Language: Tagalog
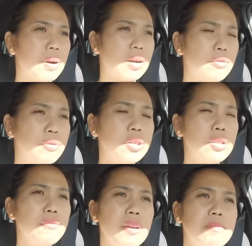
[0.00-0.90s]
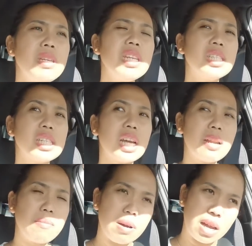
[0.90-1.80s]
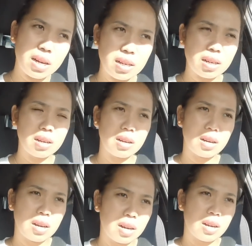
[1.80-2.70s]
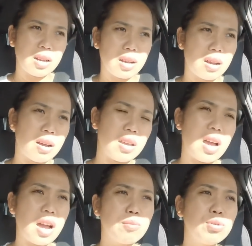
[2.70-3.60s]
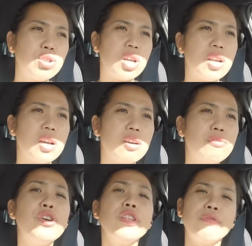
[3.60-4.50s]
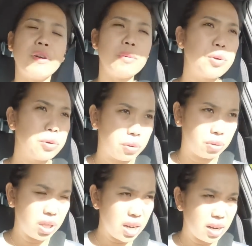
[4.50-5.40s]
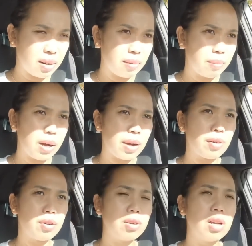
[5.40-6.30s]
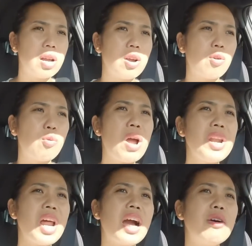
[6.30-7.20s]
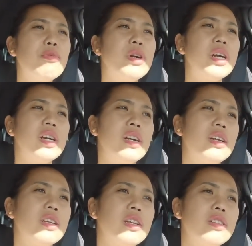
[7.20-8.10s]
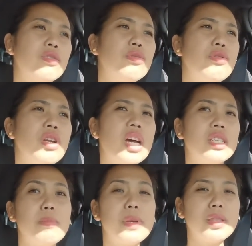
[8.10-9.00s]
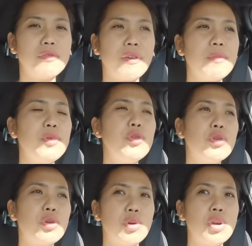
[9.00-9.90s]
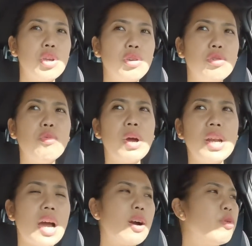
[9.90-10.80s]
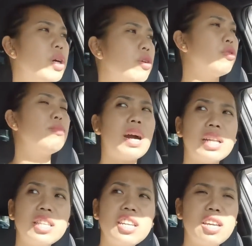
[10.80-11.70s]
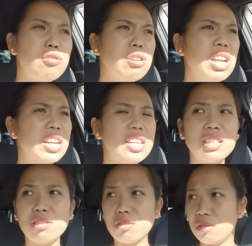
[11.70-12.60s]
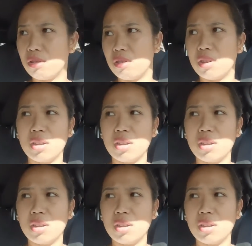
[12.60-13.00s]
pag 45 minutes ka naman ay aabot siya ng 45 euro din pag 1 hour dun na 75 euro yung 1 hour whole body na yun nila dito